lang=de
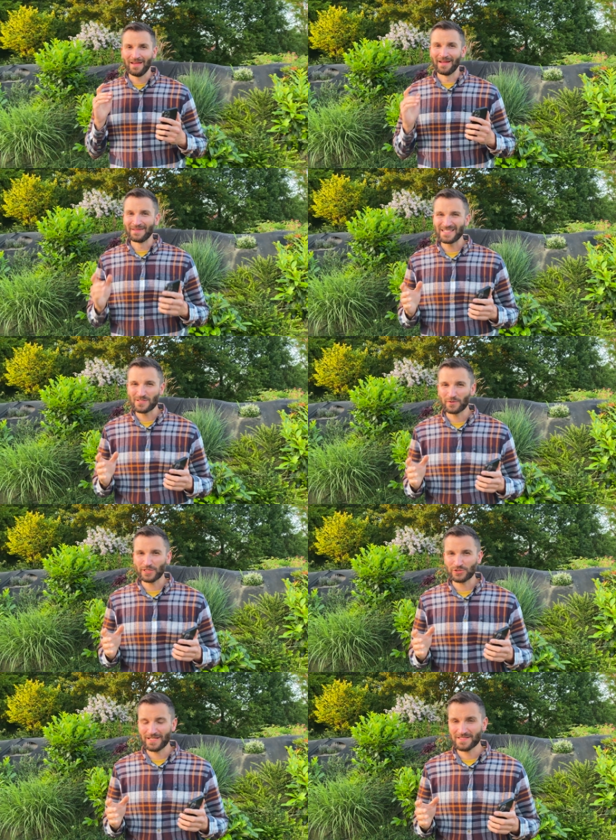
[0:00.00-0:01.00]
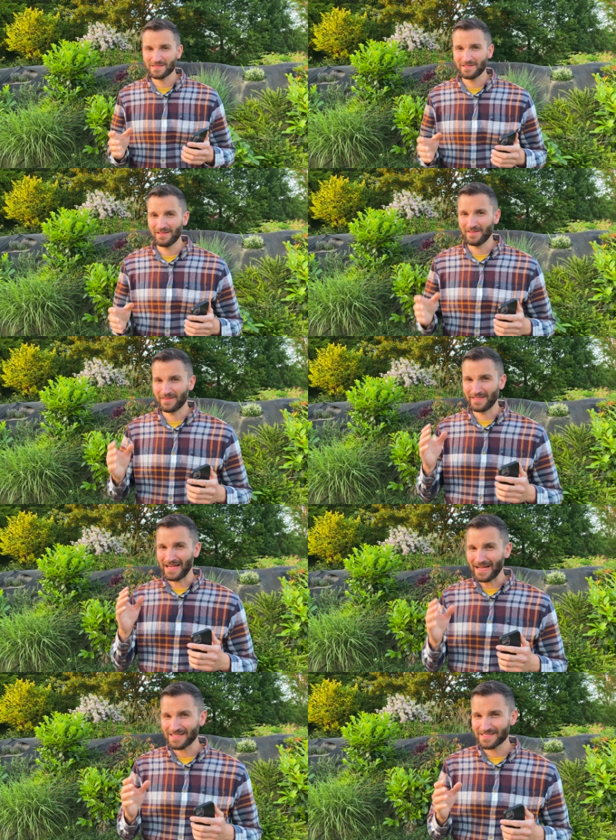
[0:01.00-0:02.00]
Nicht zu unterschätzen die
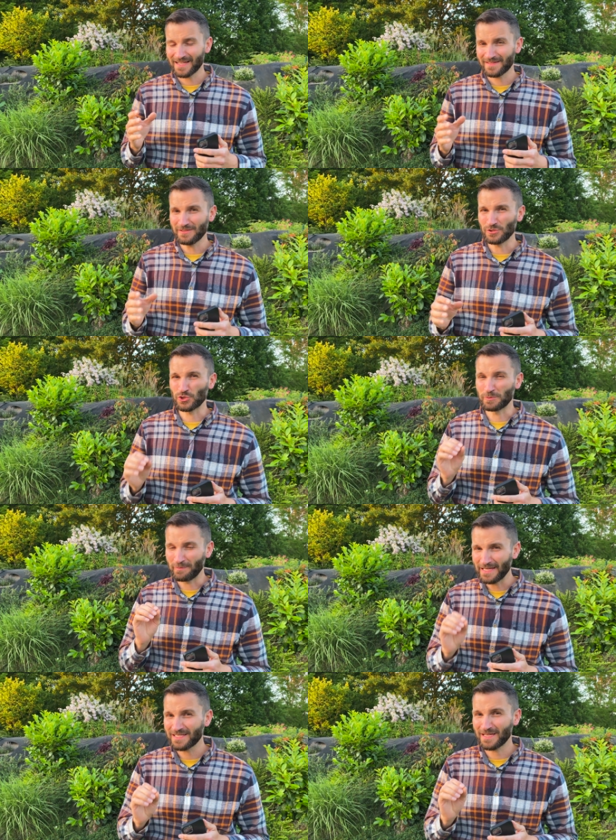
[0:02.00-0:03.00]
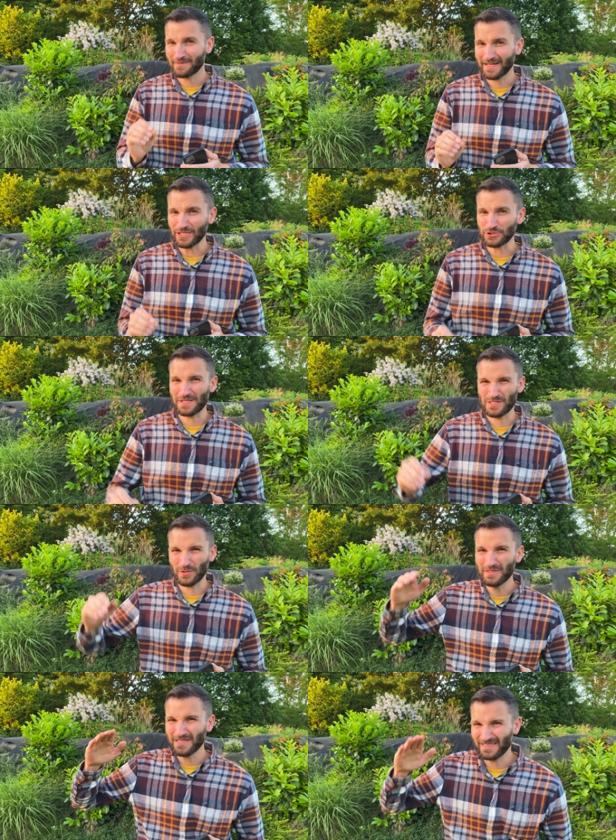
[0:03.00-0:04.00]
Jahreszeiten. Später im Jahr steht die
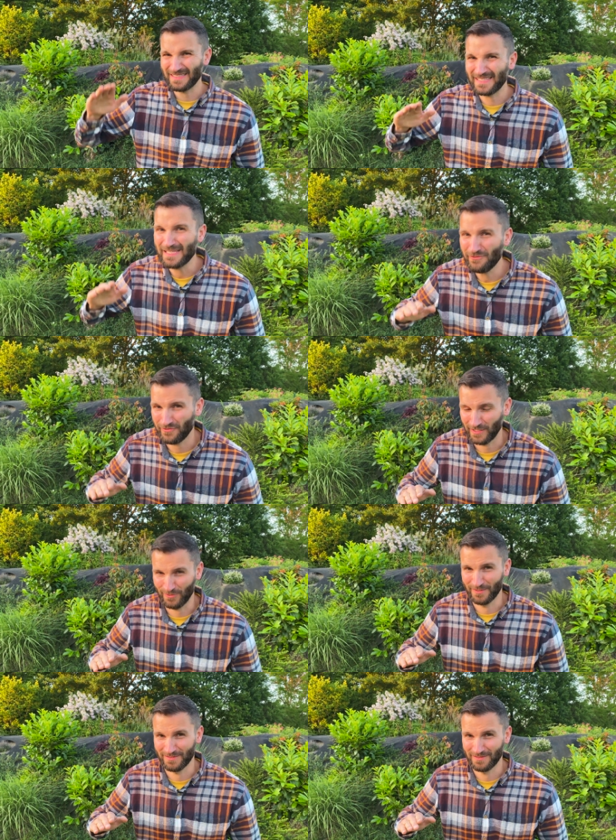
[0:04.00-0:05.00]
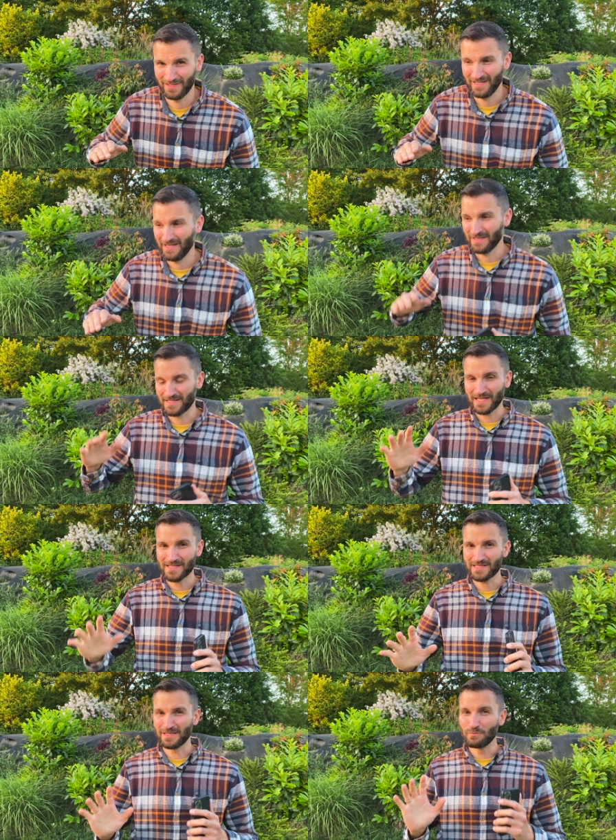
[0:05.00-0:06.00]
Sonne tiefer, Leute. Das
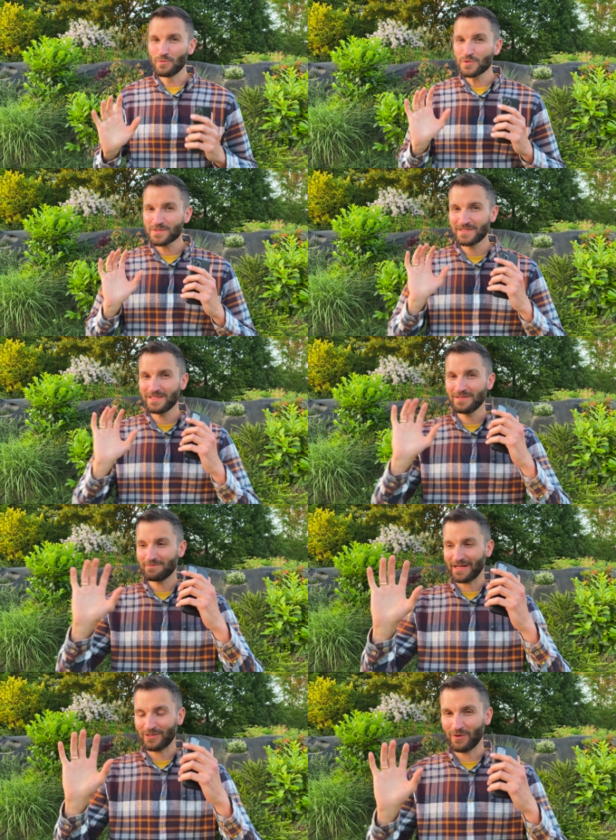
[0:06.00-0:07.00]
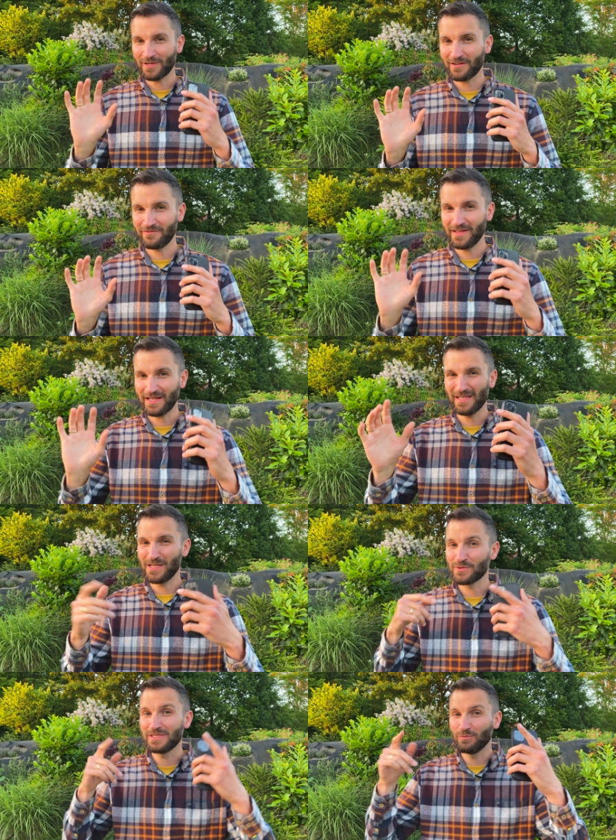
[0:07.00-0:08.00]
heißt, ihr müsst die Balkonkraftwerke,
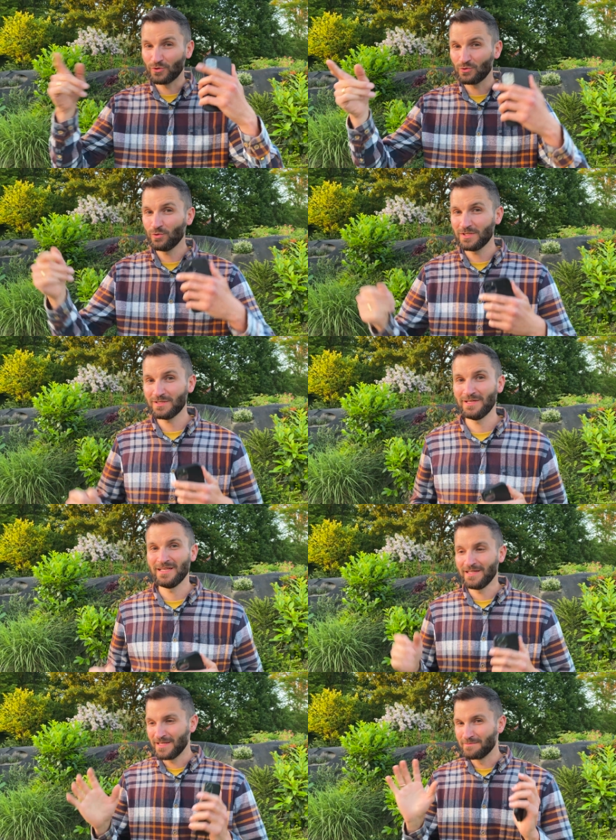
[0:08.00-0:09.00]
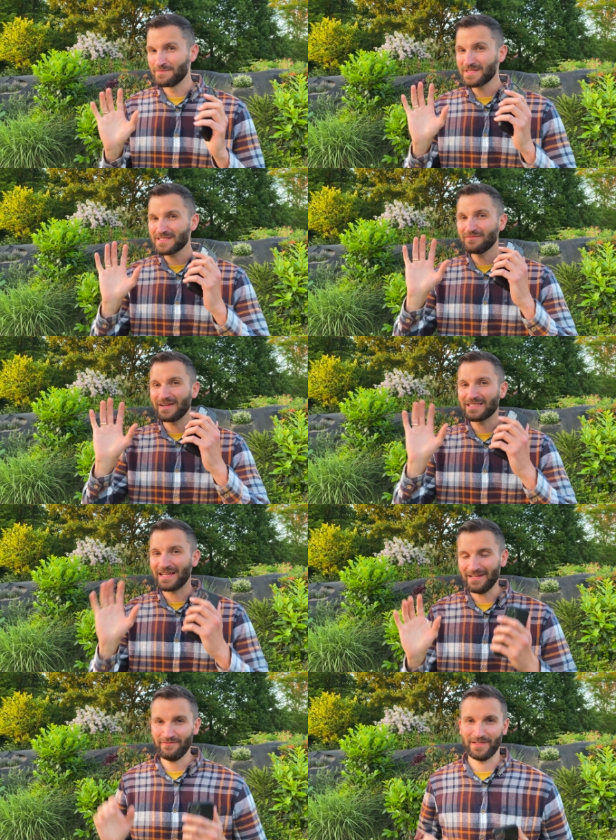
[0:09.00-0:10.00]
also die Module, ein bisschen
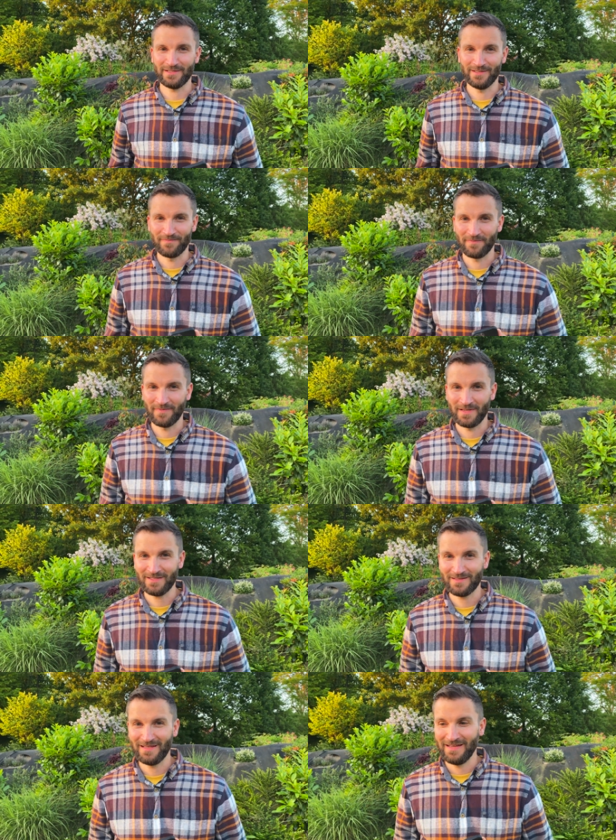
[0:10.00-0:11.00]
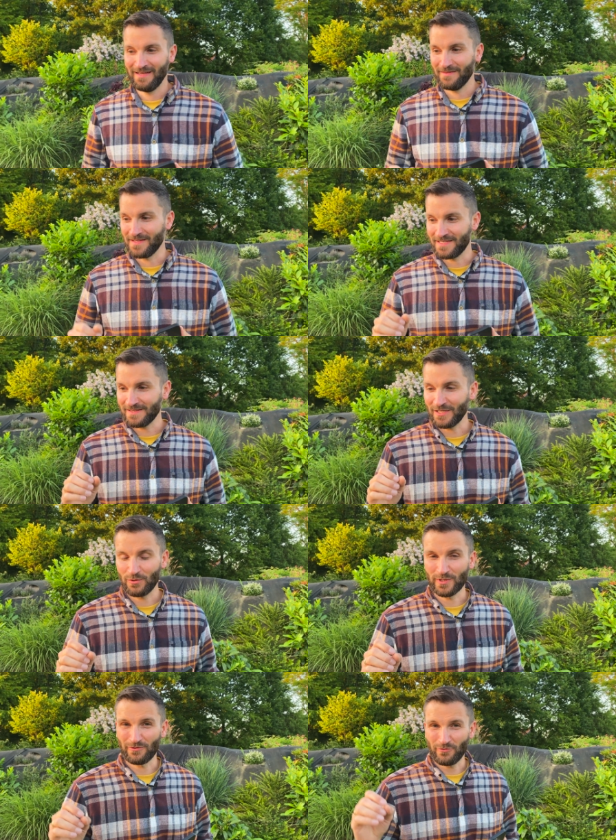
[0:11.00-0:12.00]
weiter anwinkeln. Ja? Das hat
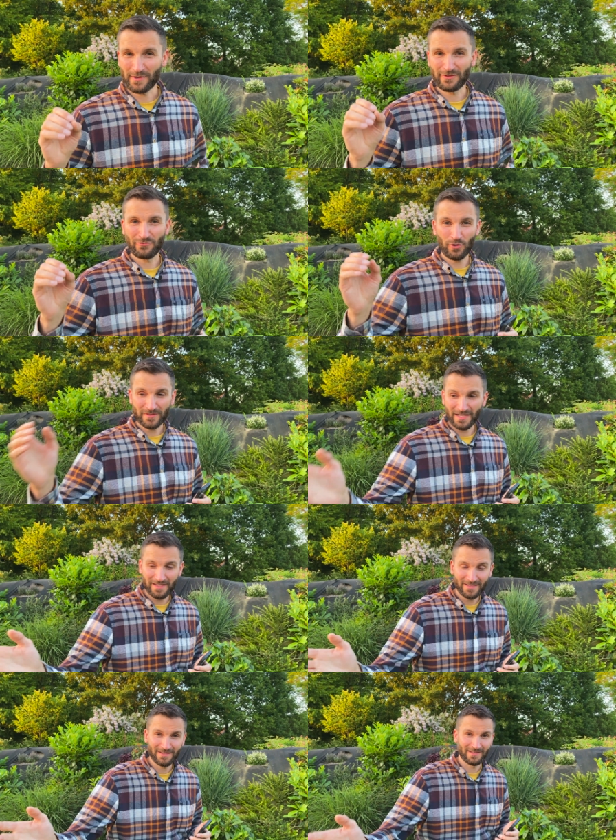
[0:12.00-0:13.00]
natürlich auch folgenden Vorteil.